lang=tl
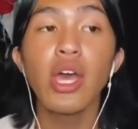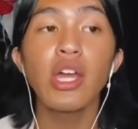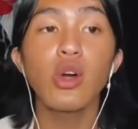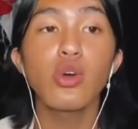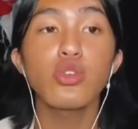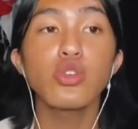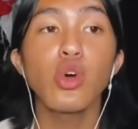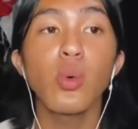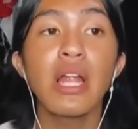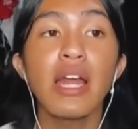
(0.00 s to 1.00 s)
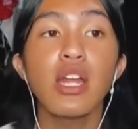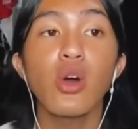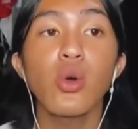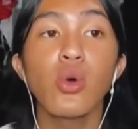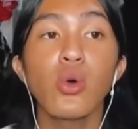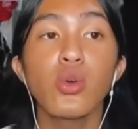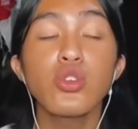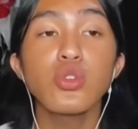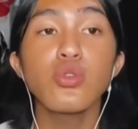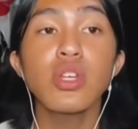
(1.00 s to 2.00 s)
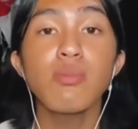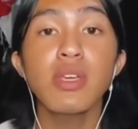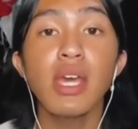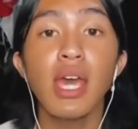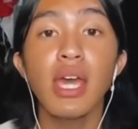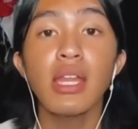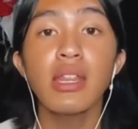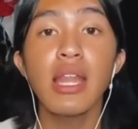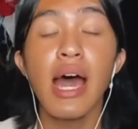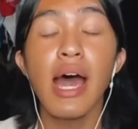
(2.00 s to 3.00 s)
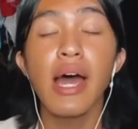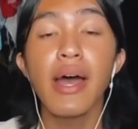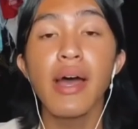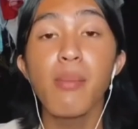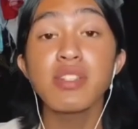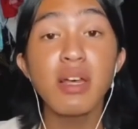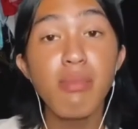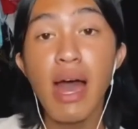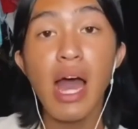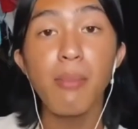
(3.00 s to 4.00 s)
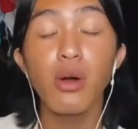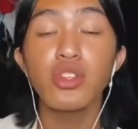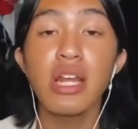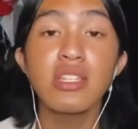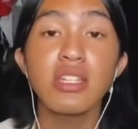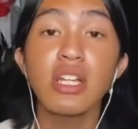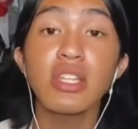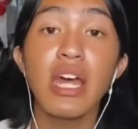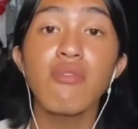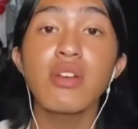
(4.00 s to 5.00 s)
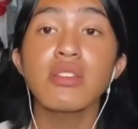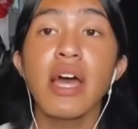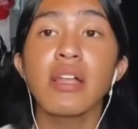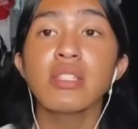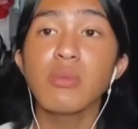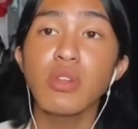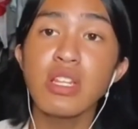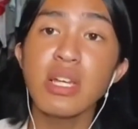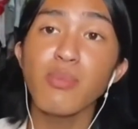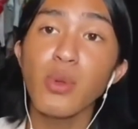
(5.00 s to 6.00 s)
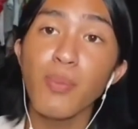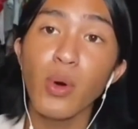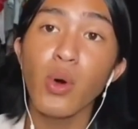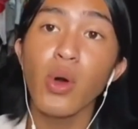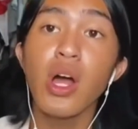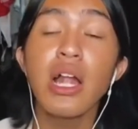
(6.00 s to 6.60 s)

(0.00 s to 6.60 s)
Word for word: And also, wala rin akong gustong sabihin na masama about tricycle drivers dahil simulat sa pulpo,